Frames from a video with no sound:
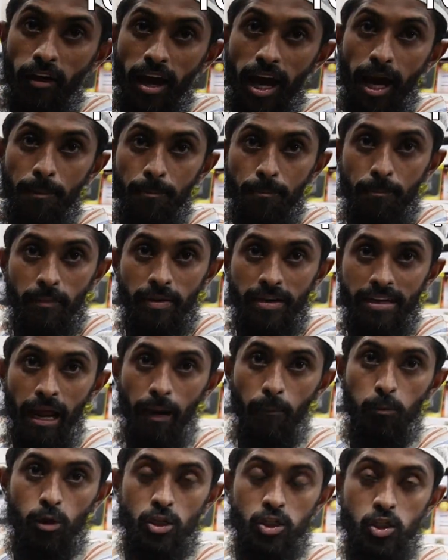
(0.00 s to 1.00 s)
ফাইভ
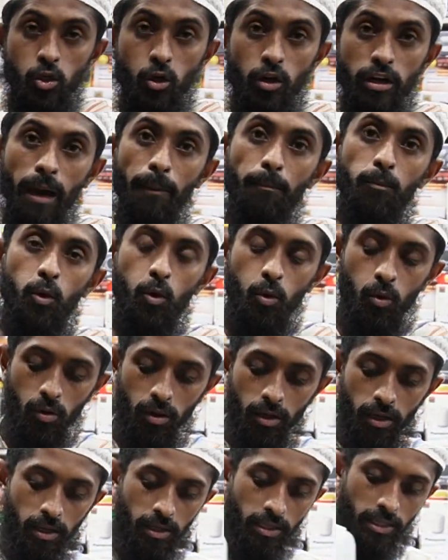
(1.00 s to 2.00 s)
ডাবল জিরো ডাব্লু
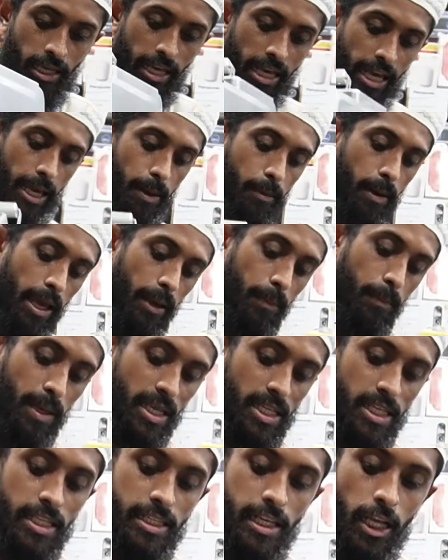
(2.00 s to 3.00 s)
এই
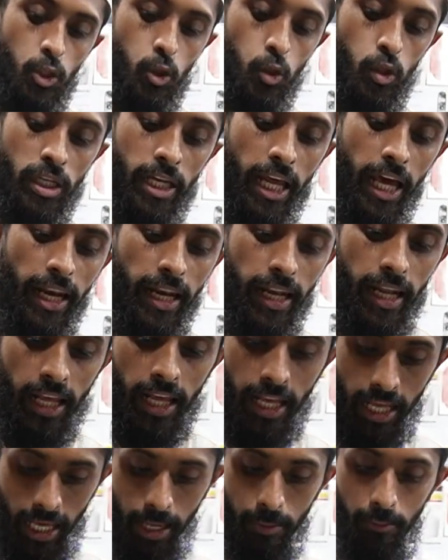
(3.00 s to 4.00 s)
মেশিনটা যদি নেন
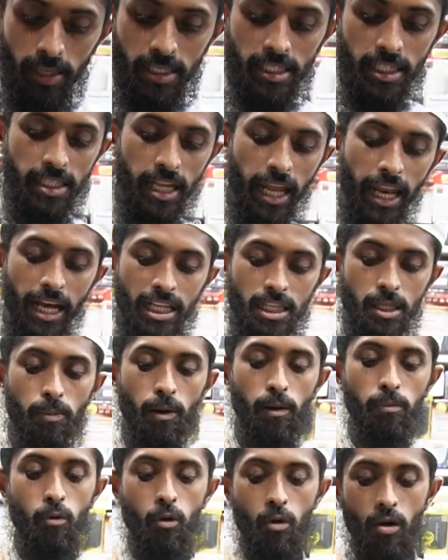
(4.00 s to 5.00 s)
এই মেশিনটা রাখতে
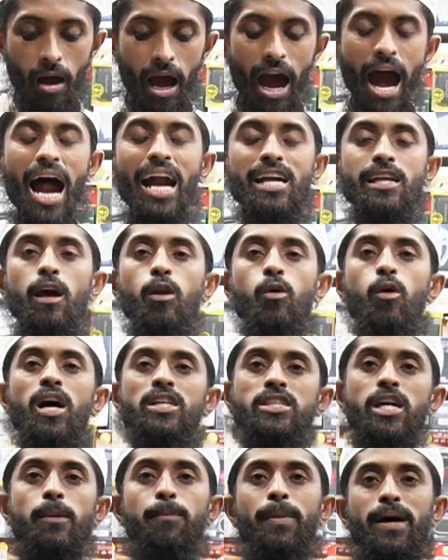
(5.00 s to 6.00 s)
পারবো আঠারো
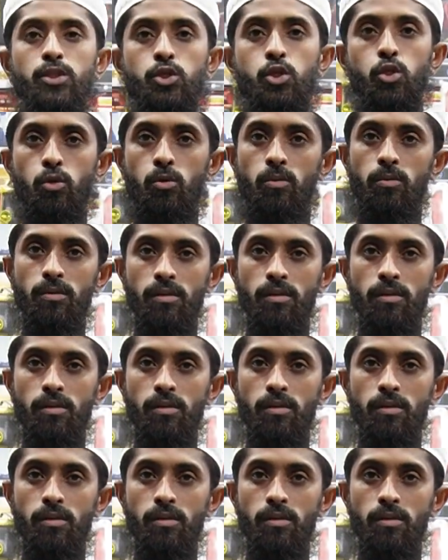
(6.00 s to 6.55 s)
হাজার পাঁচশো